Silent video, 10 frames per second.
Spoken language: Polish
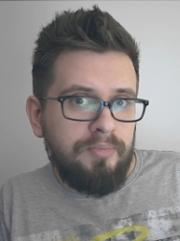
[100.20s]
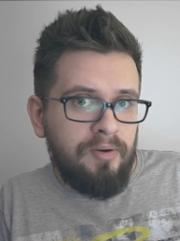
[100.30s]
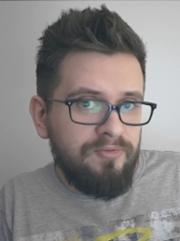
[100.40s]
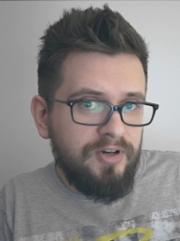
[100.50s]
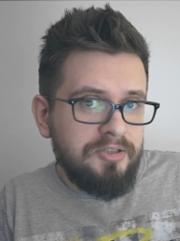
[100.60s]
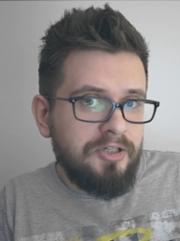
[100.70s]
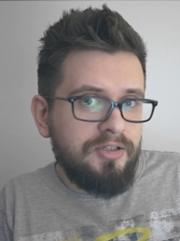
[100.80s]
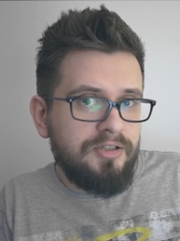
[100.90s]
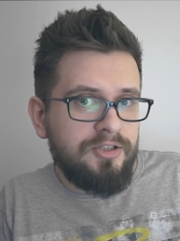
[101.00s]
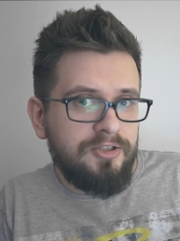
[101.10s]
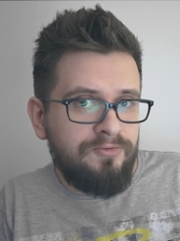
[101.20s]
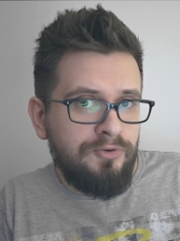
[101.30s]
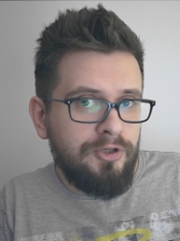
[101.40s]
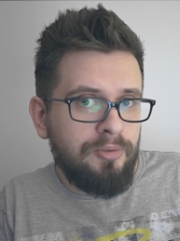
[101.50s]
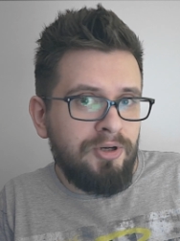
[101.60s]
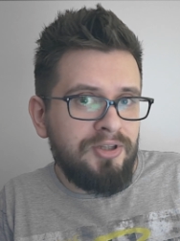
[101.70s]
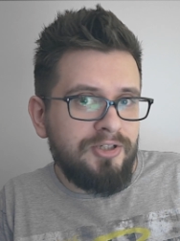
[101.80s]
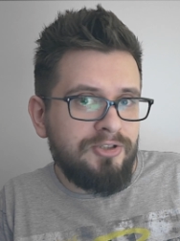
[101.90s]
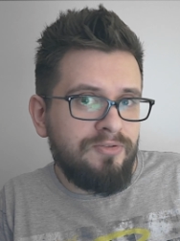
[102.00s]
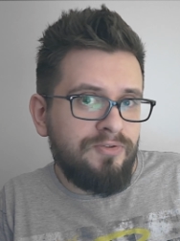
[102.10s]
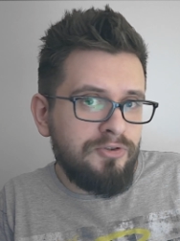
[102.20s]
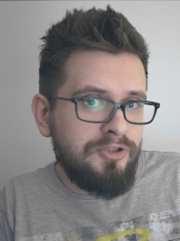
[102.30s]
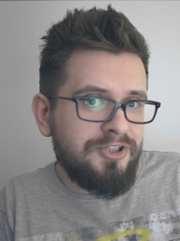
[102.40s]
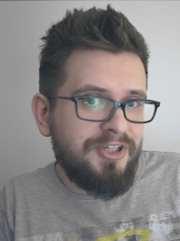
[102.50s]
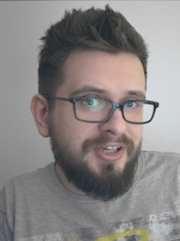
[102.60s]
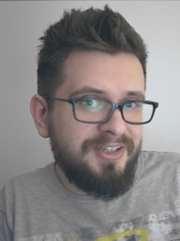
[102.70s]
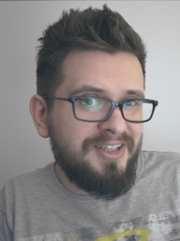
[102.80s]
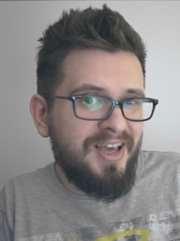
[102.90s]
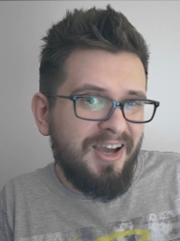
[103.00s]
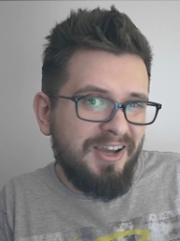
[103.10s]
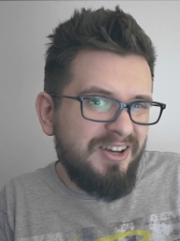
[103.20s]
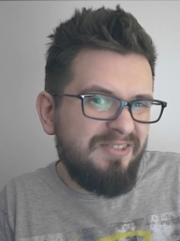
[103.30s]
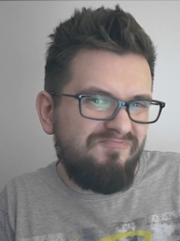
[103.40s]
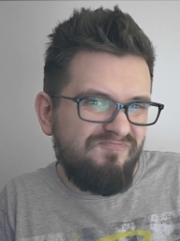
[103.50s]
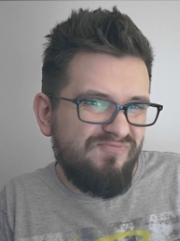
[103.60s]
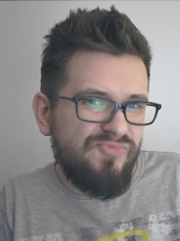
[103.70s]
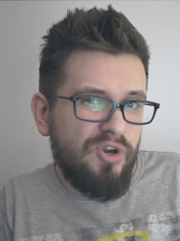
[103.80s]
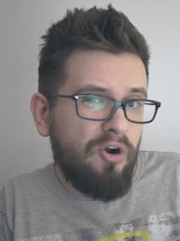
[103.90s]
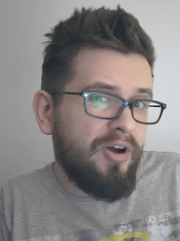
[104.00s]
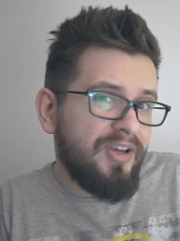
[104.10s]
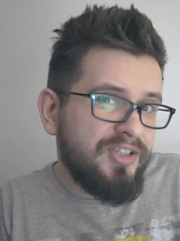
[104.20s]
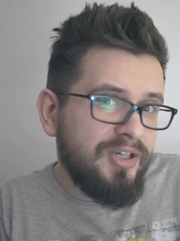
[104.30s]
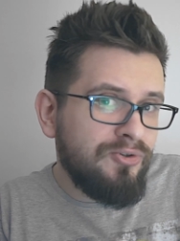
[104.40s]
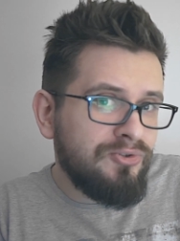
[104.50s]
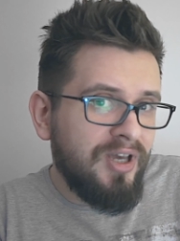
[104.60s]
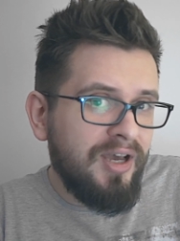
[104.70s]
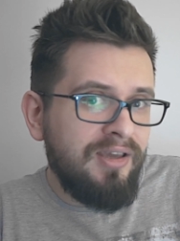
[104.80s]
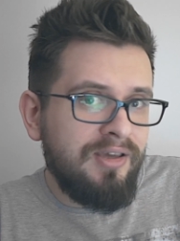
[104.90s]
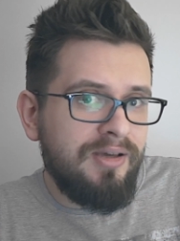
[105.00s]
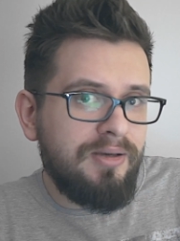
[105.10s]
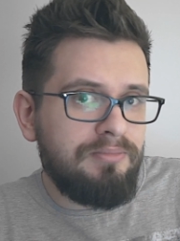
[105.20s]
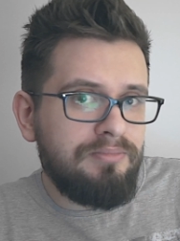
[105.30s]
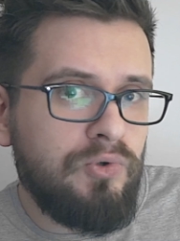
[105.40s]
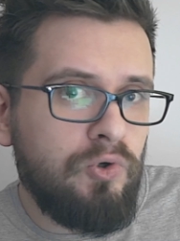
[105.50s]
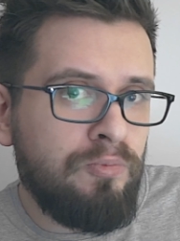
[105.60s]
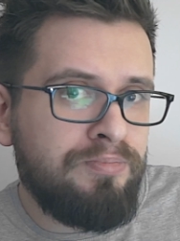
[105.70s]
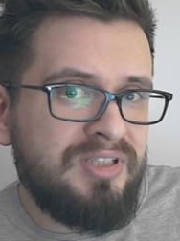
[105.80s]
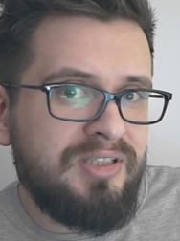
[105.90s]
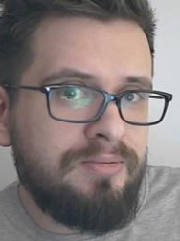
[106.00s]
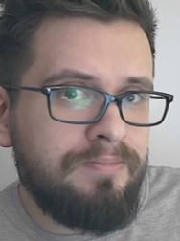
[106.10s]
Mam wrażenie, że twój komentarz dowodzi, że jednak trochę się udaje, ups.